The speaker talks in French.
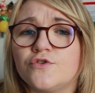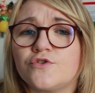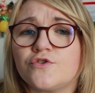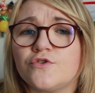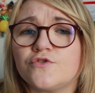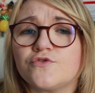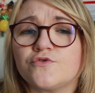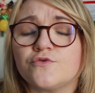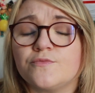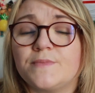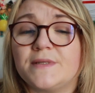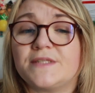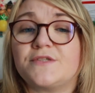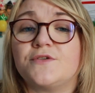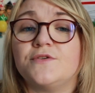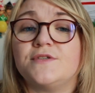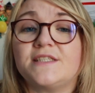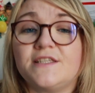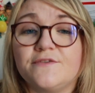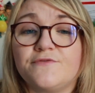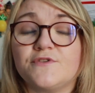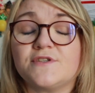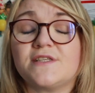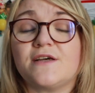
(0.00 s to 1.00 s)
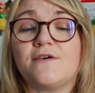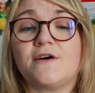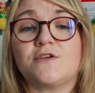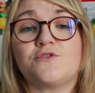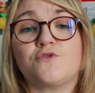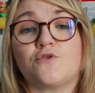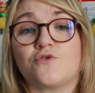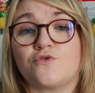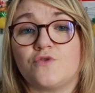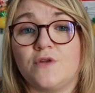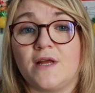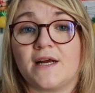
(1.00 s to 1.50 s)
chanson parce que ce qu'il faut savoir
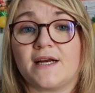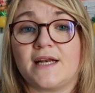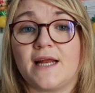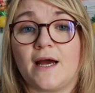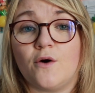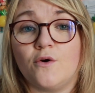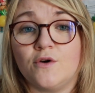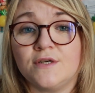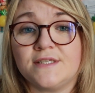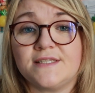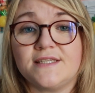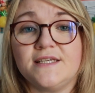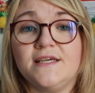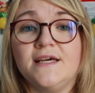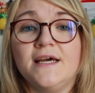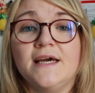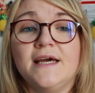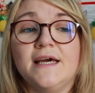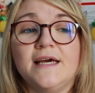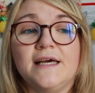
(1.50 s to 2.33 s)
sur Julien Clerc aussi,